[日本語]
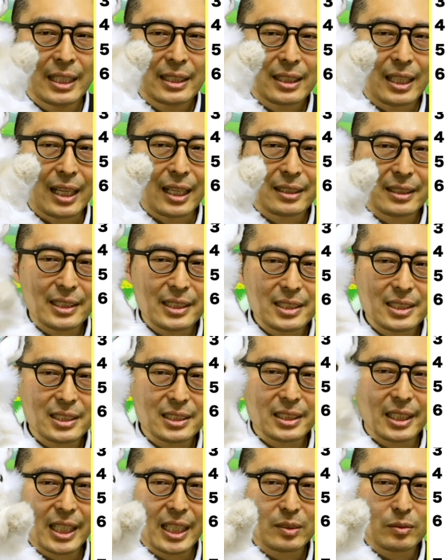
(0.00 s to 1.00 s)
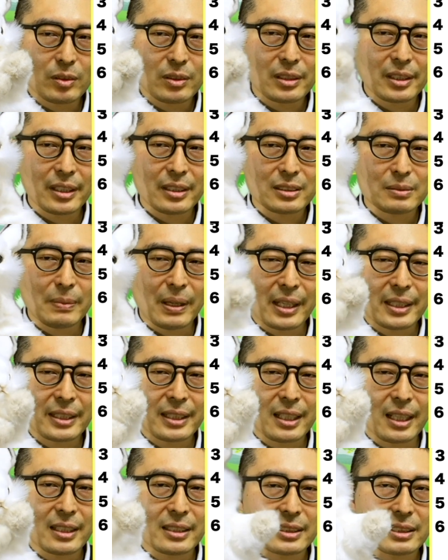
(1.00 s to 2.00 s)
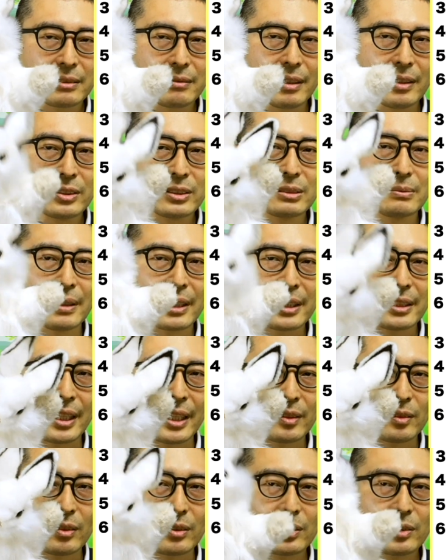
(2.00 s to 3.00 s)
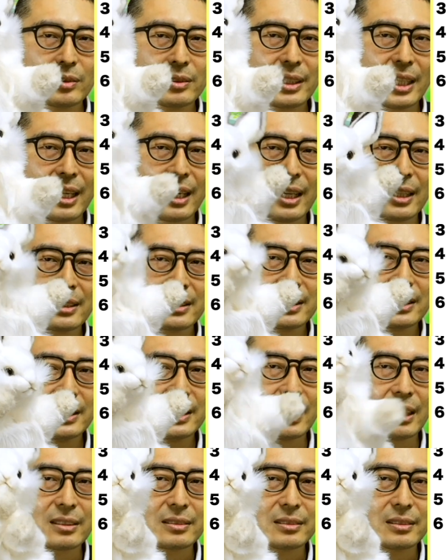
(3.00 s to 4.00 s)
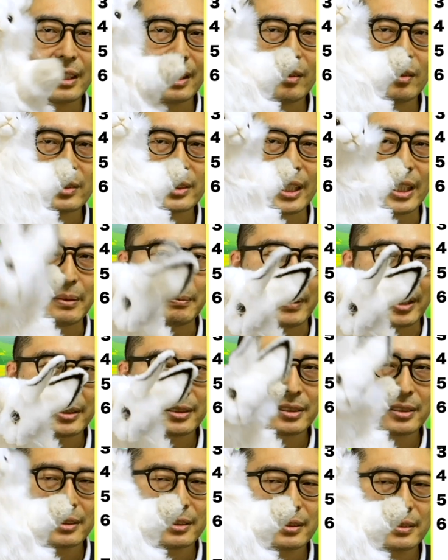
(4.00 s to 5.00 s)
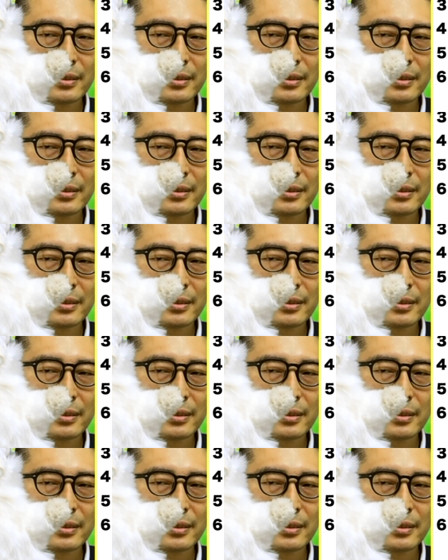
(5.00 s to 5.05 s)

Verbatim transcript: ただ、臨時で雇っている場合に関しては含まれない。そんな感じになるんでございます。